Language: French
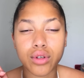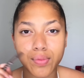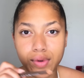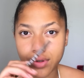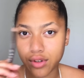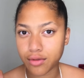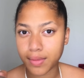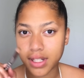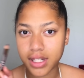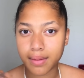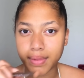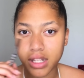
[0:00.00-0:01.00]
je pense que je vais
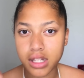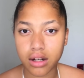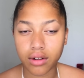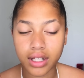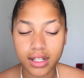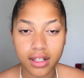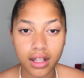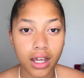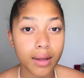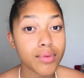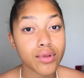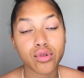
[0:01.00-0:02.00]
mettre cette partie là en
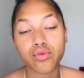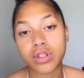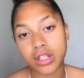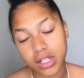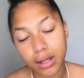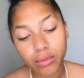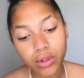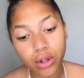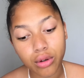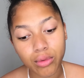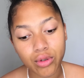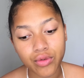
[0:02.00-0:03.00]
accéléré puisque je vous ai déjà montré
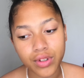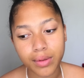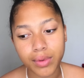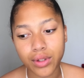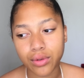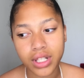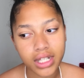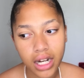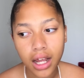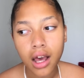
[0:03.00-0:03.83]
comment je faisais mes sourcils.